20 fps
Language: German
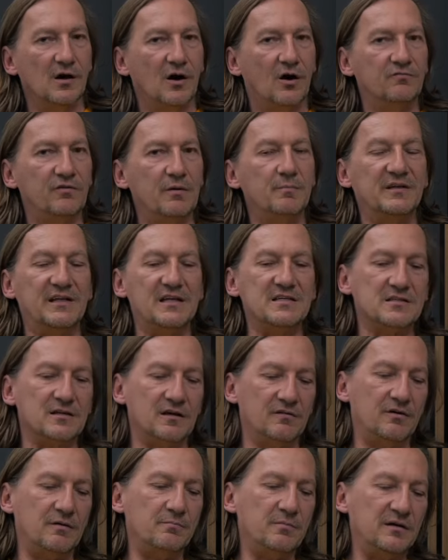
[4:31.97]
Und wenn wir, das,
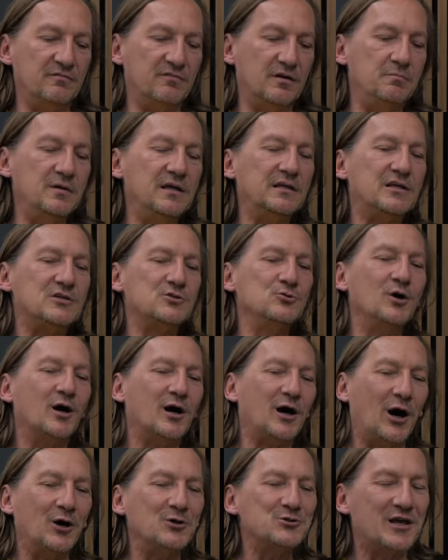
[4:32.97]
wenn, wir, wenn wir das nur
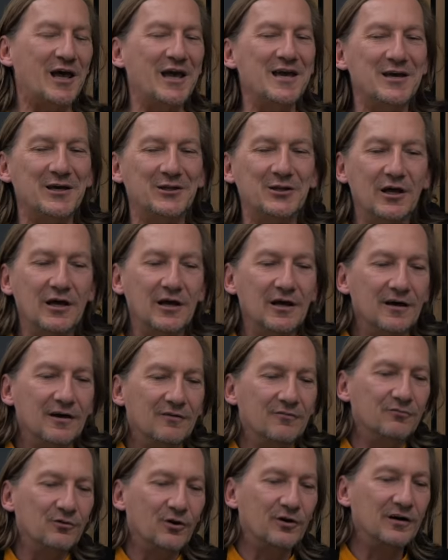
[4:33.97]
raushängen,
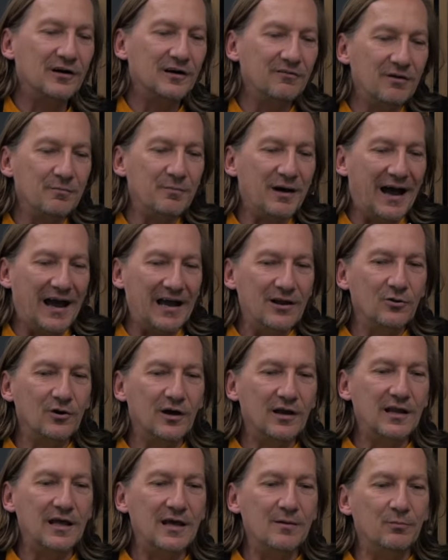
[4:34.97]
wenn, äh, wir Heilung
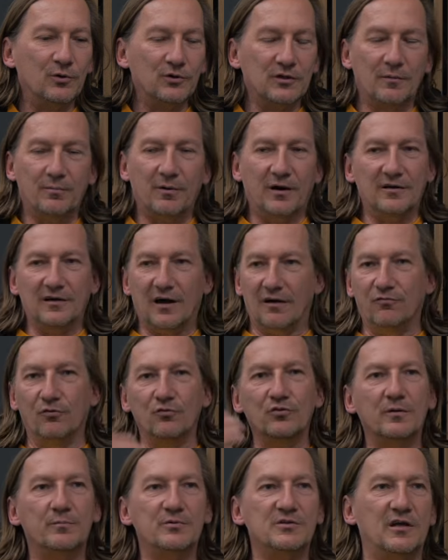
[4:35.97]
erleben oder ein
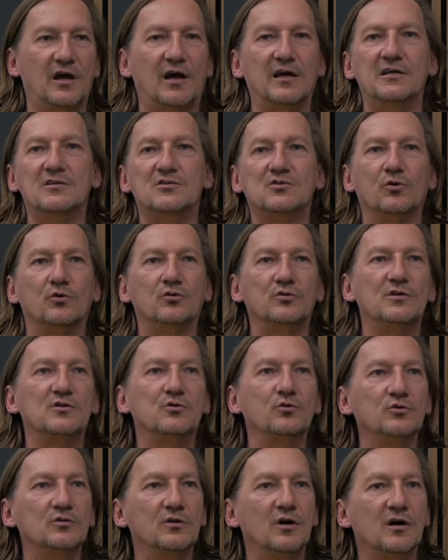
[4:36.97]
Wunder passiert, ist Gott nicht
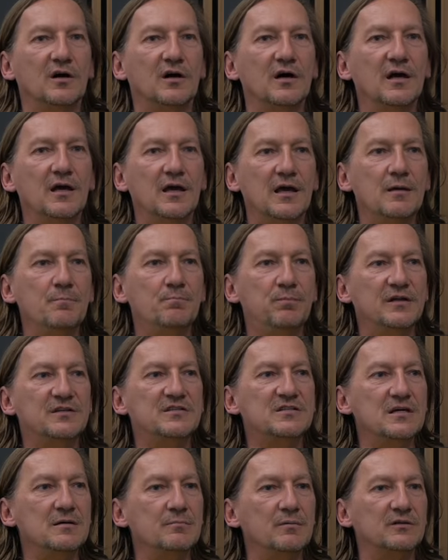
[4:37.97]
gut, nachher
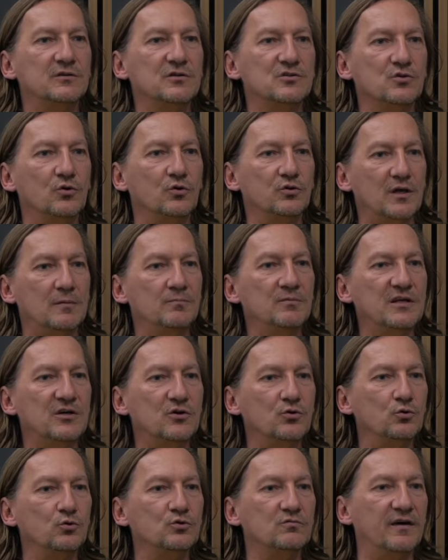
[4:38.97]
implizieren wir, dass Gott eben
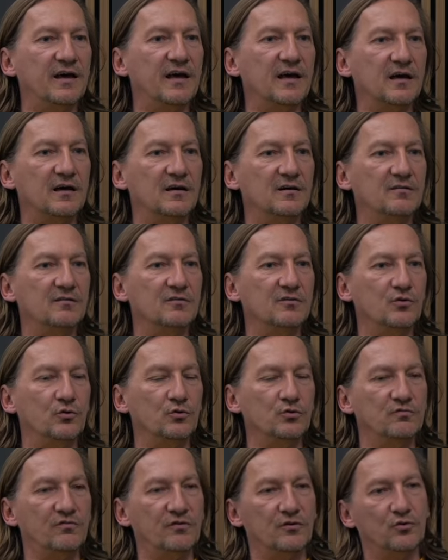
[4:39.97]
nicht gut, wär,
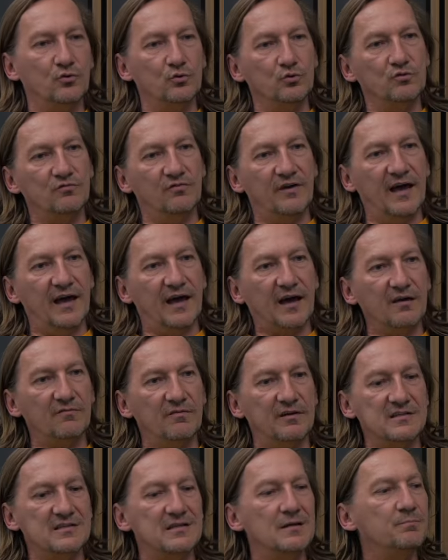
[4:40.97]
Gott gut wäre,
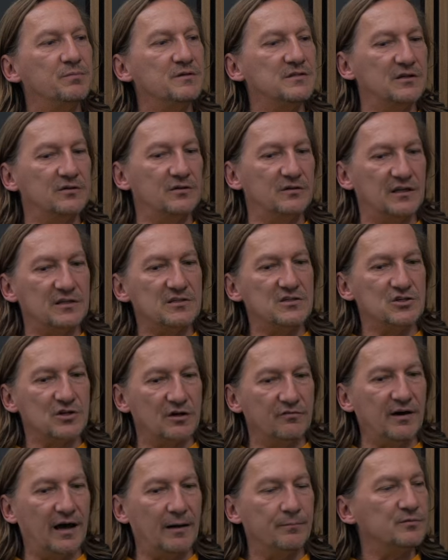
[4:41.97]
wenn es nicht passiert. Und das ist
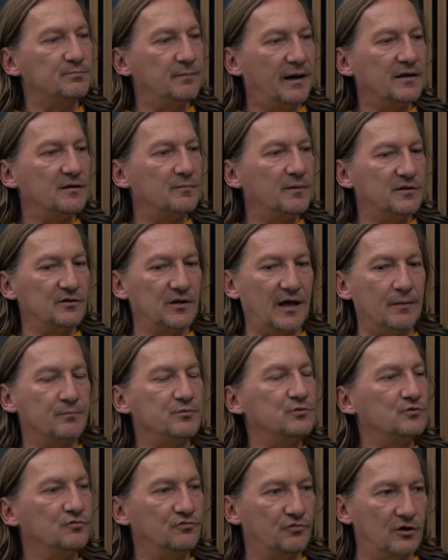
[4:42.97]
einfach meiner Meinung nach
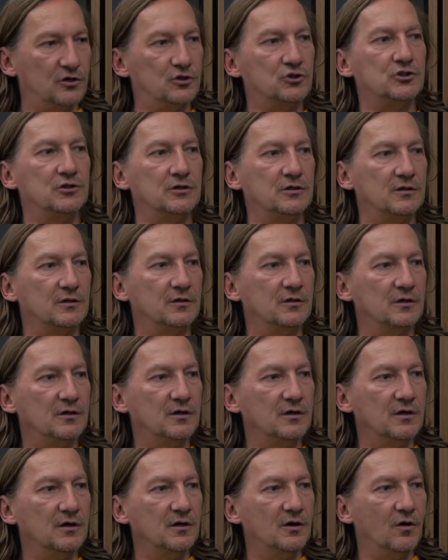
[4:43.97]
absolut falsch.
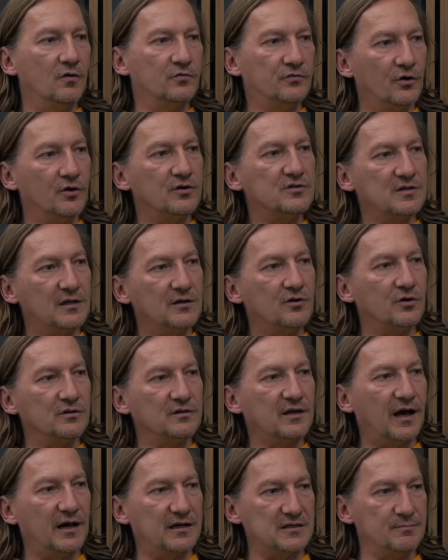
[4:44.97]
Und da sind
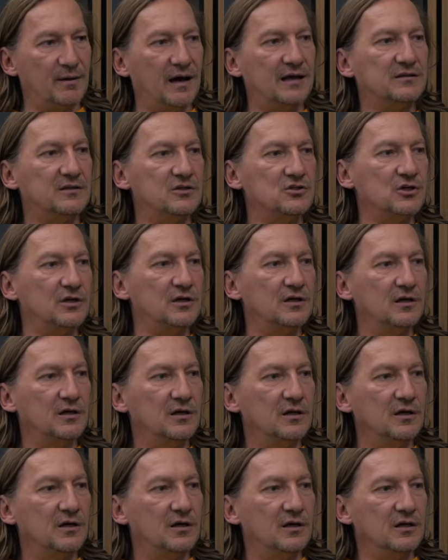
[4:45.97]
gerade charismatische
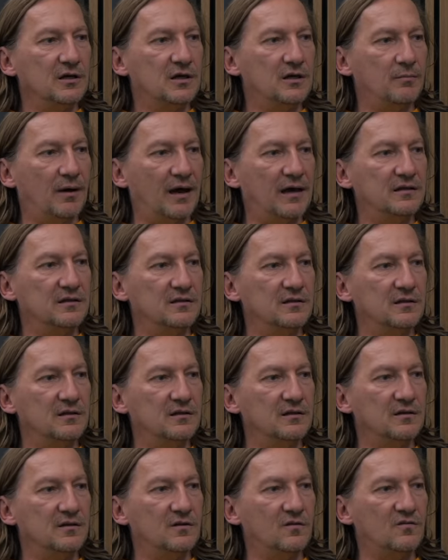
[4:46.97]

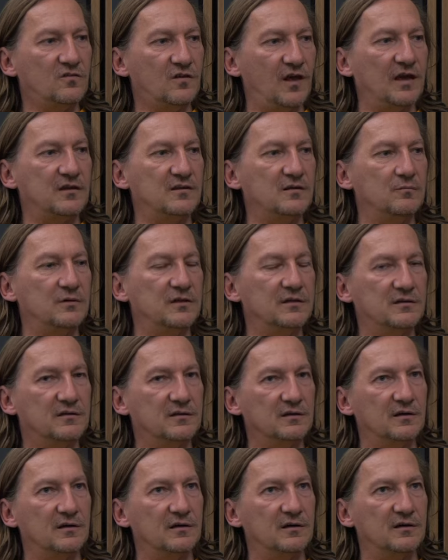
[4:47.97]
Gemeinden sehr
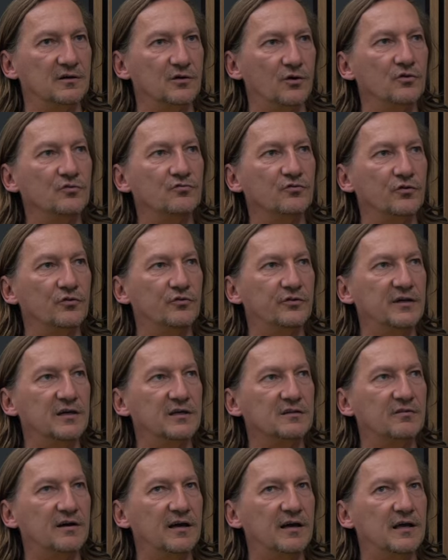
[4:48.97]
damit äh,
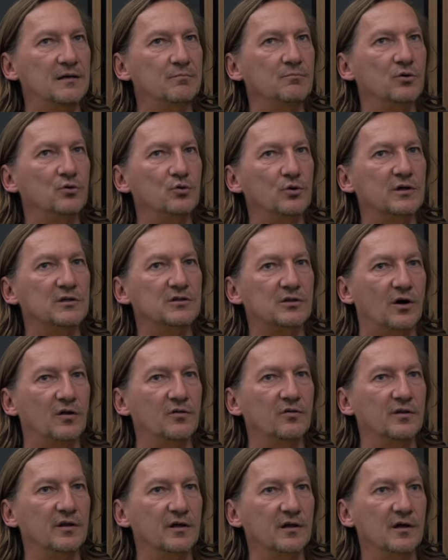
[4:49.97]
konfrontiert, weil immer nur
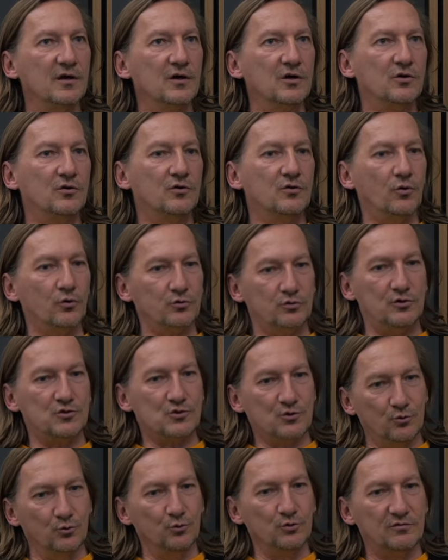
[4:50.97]
dann Gott
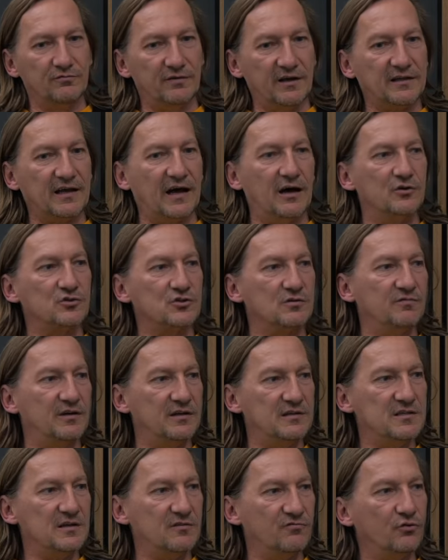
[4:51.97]
ist gut wird rausgekommen,
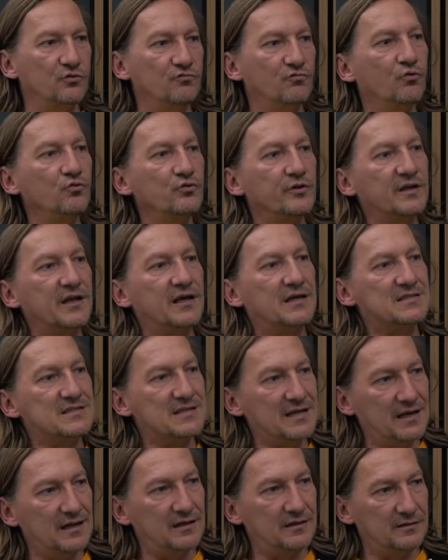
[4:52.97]
wenn sie von Wundern
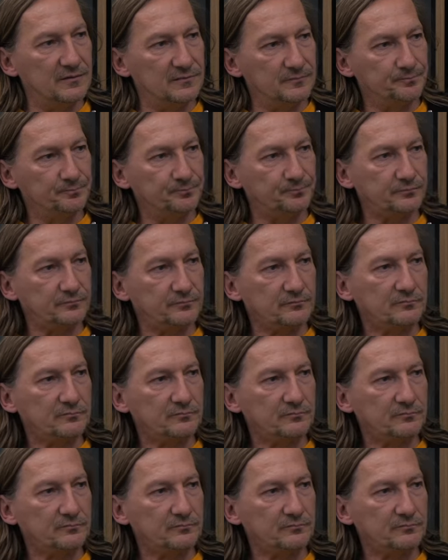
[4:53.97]
erzählen. Hm.